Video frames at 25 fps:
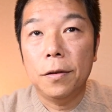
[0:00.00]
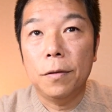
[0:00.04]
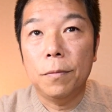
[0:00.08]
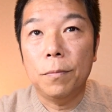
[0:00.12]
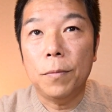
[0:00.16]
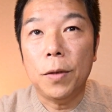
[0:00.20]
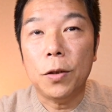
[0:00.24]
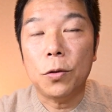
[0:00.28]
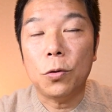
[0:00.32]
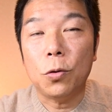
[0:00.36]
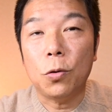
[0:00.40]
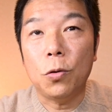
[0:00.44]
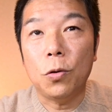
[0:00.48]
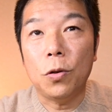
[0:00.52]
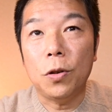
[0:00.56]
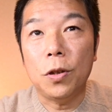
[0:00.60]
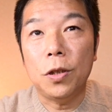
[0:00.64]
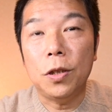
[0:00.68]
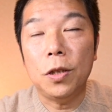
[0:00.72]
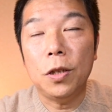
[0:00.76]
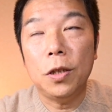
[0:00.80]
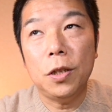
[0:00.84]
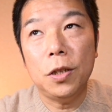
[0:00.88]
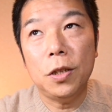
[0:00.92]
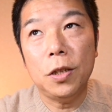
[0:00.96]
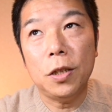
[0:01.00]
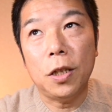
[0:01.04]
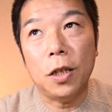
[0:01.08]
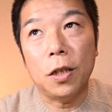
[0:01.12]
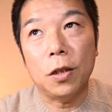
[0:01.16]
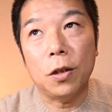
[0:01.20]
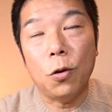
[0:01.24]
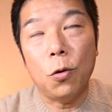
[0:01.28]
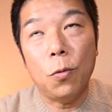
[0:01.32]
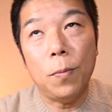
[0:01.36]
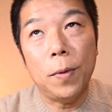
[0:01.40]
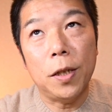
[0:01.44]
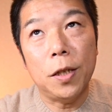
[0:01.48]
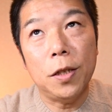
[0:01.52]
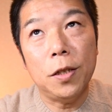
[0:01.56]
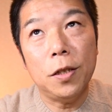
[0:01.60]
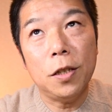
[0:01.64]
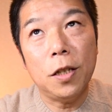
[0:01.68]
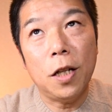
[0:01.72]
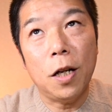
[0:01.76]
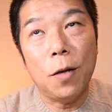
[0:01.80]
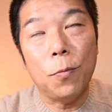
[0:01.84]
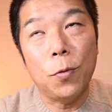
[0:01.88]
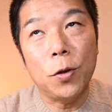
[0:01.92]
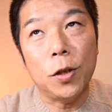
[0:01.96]
まあその12時間のほんま2
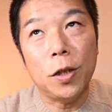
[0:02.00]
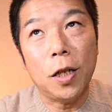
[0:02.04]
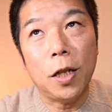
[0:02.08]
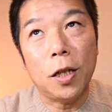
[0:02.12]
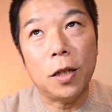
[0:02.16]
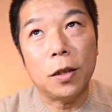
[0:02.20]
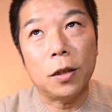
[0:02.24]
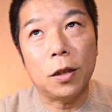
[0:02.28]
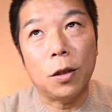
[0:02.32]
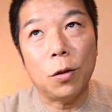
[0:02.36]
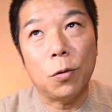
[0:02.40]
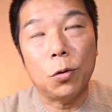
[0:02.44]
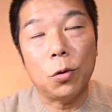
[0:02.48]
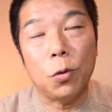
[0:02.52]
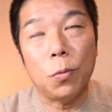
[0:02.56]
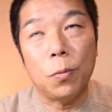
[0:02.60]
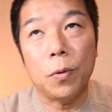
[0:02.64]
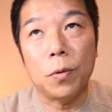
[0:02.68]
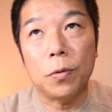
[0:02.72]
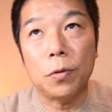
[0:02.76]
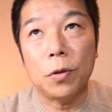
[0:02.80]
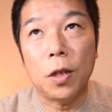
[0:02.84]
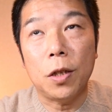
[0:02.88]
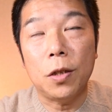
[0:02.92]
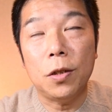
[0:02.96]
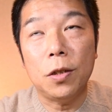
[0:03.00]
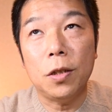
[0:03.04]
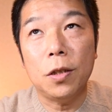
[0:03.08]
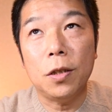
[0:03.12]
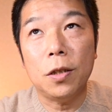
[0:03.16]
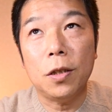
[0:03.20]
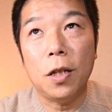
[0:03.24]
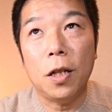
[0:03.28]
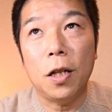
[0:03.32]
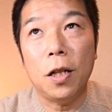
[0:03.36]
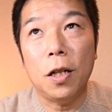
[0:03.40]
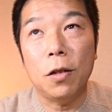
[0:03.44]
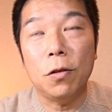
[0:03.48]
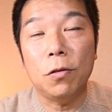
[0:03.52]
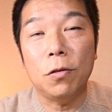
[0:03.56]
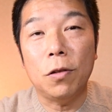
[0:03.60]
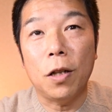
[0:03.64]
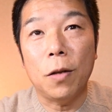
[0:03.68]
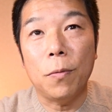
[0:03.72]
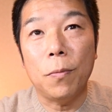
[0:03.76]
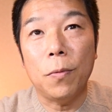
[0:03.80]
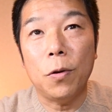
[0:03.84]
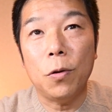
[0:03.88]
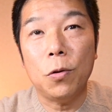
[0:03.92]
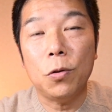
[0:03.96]
時間もいなかったこと思いますね1時間半ぐ
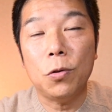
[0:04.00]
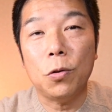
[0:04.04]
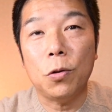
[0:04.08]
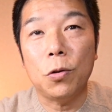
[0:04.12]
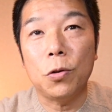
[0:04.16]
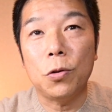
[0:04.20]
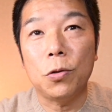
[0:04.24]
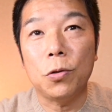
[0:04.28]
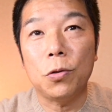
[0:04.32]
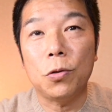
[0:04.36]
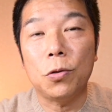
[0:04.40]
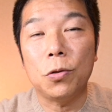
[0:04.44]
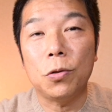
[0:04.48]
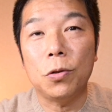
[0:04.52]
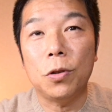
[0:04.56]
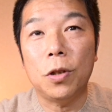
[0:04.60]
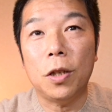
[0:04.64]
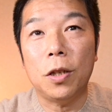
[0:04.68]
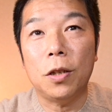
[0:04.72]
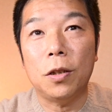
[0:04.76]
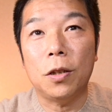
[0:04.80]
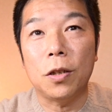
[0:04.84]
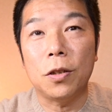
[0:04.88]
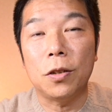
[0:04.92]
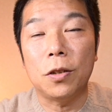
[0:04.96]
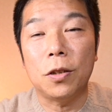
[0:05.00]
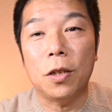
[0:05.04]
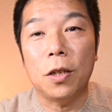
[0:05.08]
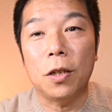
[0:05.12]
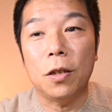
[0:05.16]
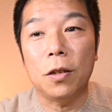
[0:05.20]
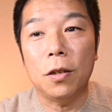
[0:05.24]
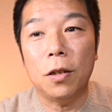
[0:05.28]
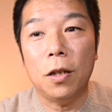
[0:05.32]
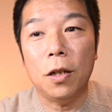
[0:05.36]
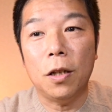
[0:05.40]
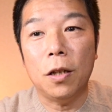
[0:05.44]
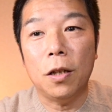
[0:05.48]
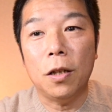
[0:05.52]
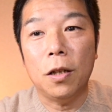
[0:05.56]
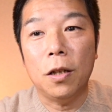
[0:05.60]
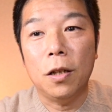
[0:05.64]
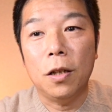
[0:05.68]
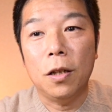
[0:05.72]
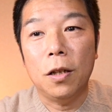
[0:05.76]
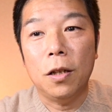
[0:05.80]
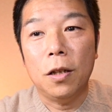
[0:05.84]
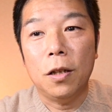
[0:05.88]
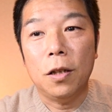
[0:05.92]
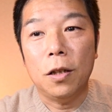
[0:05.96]
らいものすごい集中できた時間で
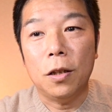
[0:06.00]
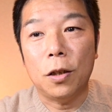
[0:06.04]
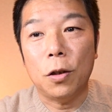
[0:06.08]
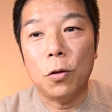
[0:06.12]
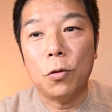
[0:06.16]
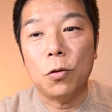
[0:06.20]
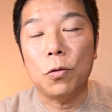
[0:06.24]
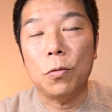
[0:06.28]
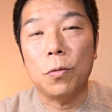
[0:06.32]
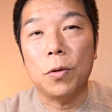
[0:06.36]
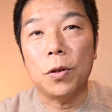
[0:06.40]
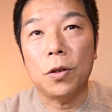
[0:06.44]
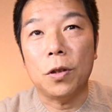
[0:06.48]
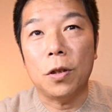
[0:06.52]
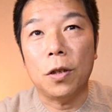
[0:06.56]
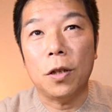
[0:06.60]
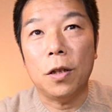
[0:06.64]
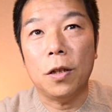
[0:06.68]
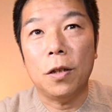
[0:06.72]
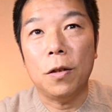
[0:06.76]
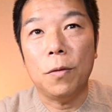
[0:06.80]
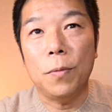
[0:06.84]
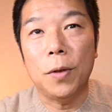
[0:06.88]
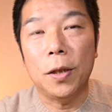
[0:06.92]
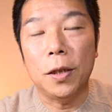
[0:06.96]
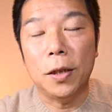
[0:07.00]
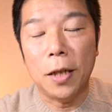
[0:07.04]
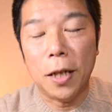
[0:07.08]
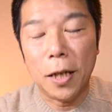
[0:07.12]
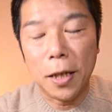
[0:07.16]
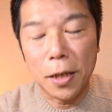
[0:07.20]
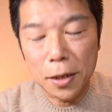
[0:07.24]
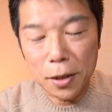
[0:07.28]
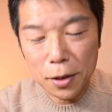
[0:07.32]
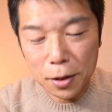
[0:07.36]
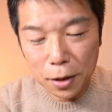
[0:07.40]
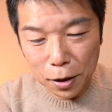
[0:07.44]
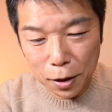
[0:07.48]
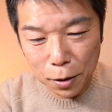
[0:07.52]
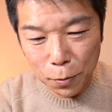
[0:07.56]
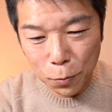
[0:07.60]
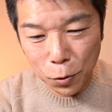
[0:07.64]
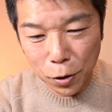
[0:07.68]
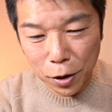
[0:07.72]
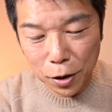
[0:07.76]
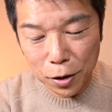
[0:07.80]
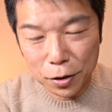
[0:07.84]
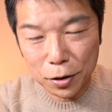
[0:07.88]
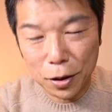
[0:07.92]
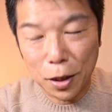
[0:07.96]
楽しみましたね、まあ、何せで
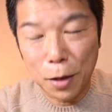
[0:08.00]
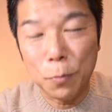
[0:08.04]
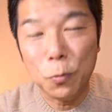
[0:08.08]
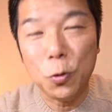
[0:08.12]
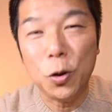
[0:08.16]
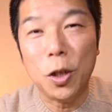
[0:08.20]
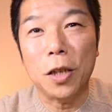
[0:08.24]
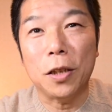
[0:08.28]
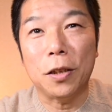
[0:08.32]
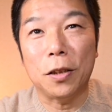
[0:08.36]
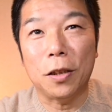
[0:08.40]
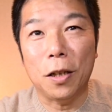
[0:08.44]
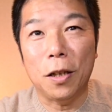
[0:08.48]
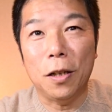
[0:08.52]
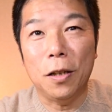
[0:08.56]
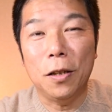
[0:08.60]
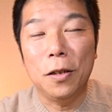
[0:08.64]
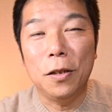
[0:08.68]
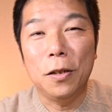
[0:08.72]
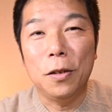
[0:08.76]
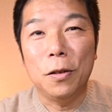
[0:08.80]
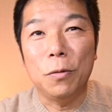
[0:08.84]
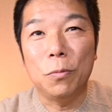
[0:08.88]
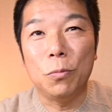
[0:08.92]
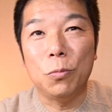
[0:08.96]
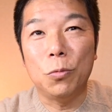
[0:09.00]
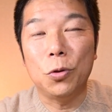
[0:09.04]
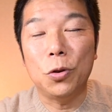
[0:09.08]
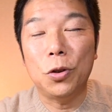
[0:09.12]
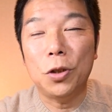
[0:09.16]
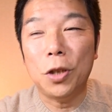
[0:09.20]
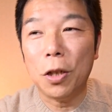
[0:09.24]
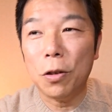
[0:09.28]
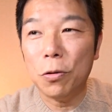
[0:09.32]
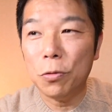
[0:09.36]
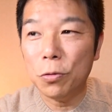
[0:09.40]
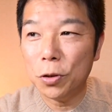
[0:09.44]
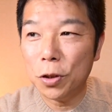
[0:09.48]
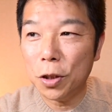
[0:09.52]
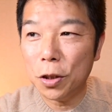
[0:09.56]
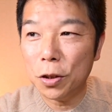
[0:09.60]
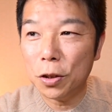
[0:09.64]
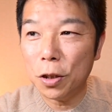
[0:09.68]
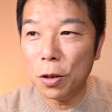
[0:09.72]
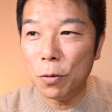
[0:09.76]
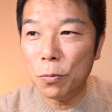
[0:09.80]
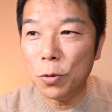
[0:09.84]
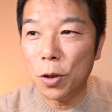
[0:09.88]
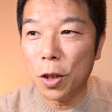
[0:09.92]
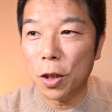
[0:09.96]
もね寒かったむちゃくちゃ
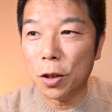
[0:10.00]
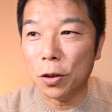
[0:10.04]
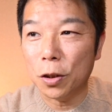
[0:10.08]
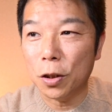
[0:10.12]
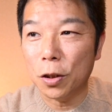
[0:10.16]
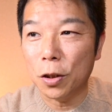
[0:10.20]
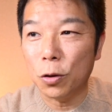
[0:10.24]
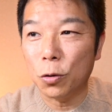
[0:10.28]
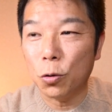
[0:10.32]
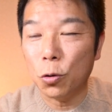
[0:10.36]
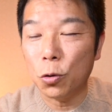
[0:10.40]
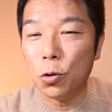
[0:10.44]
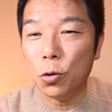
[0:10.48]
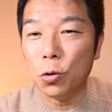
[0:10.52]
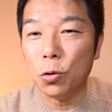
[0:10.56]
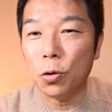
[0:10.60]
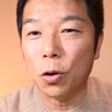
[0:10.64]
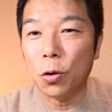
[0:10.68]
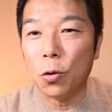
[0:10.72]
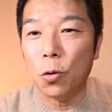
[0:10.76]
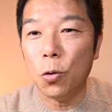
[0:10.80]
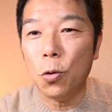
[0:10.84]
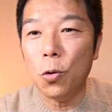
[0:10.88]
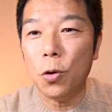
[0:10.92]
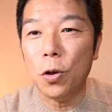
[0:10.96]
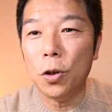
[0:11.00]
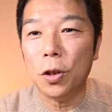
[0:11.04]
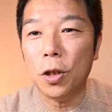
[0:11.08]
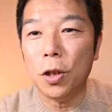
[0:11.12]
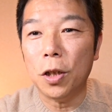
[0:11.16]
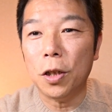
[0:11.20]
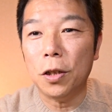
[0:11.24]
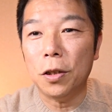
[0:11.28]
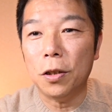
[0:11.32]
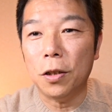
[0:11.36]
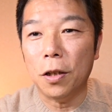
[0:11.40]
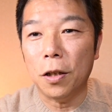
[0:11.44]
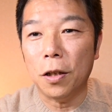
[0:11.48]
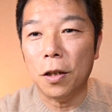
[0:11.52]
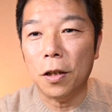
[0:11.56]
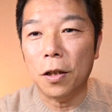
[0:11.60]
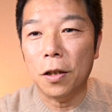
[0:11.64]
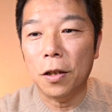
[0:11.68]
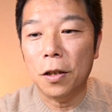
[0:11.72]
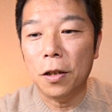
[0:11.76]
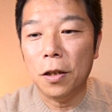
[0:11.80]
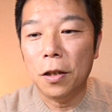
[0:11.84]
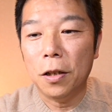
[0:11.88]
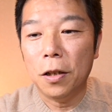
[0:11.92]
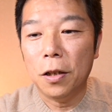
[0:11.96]
寒かったんで途中で凍えてきて
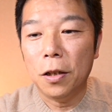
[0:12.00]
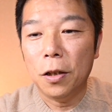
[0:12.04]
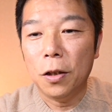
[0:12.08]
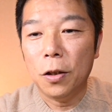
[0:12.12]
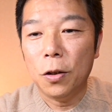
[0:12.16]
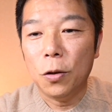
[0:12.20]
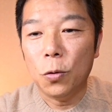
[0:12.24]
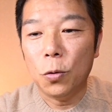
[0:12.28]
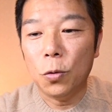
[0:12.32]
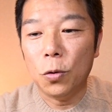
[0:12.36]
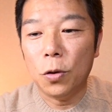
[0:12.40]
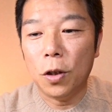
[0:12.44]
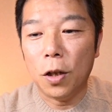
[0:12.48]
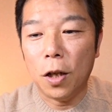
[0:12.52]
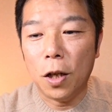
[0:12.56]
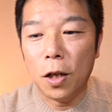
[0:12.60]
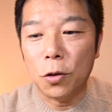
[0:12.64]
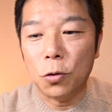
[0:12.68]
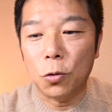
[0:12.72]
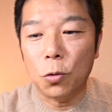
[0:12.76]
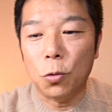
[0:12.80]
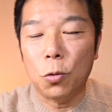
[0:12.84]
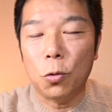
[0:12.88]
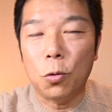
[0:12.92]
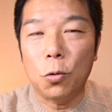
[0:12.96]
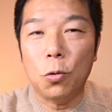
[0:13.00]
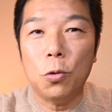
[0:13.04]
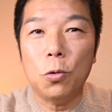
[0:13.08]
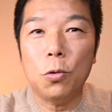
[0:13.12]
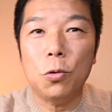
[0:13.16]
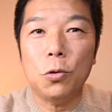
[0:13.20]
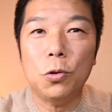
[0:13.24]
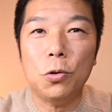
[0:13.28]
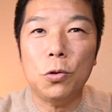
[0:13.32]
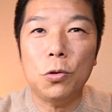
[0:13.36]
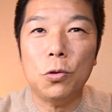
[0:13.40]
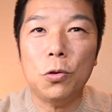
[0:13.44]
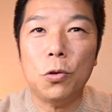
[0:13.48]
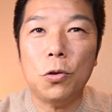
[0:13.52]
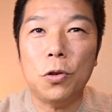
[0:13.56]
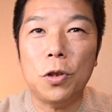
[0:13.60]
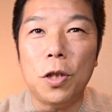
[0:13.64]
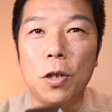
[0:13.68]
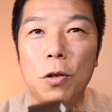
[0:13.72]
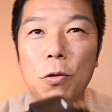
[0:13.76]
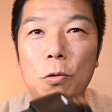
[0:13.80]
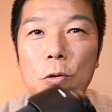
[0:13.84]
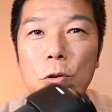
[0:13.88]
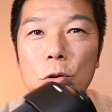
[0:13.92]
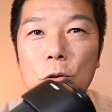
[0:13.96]
ほんであそこの50の
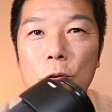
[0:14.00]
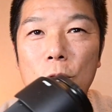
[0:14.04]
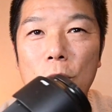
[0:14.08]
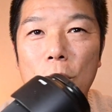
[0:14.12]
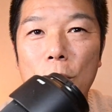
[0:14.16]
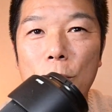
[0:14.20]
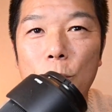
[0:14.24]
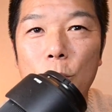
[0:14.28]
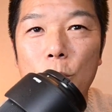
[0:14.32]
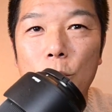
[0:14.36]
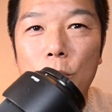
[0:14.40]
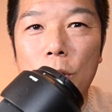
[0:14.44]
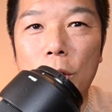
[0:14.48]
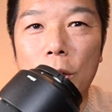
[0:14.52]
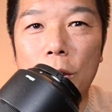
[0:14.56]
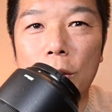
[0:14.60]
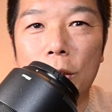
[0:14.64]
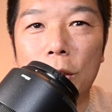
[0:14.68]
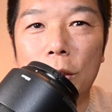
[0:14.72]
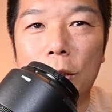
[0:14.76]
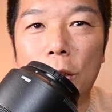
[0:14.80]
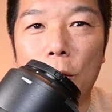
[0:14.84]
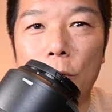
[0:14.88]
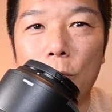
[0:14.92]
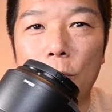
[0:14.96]
250ね持って行ってた